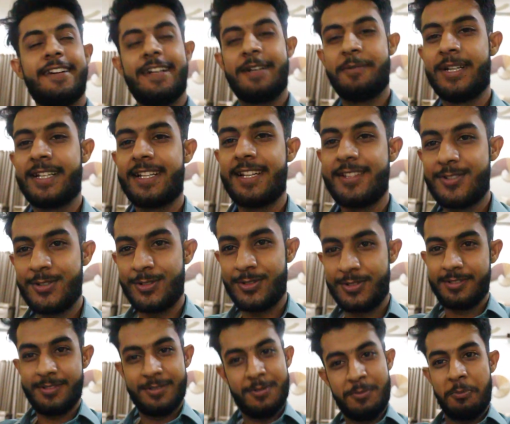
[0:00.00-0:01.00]
हमारा जो
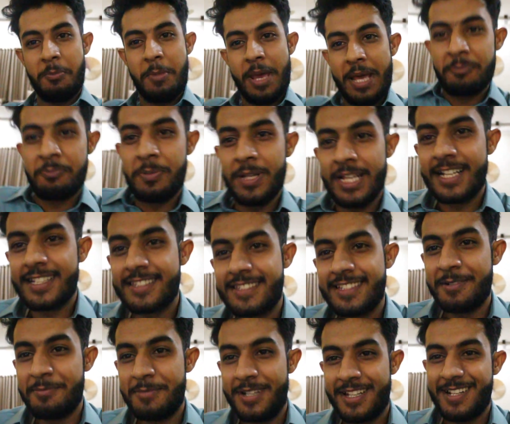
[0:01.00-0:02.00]
मेन प्लेयर
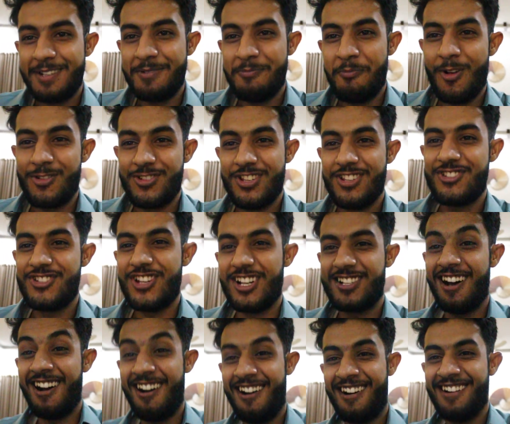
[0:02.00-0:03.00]
था हमारा मोहसिन
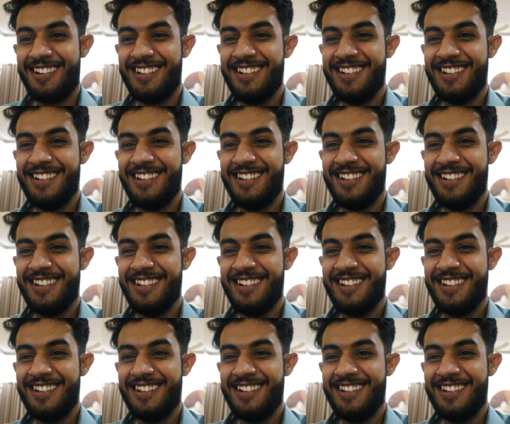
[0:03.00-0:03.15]
छठा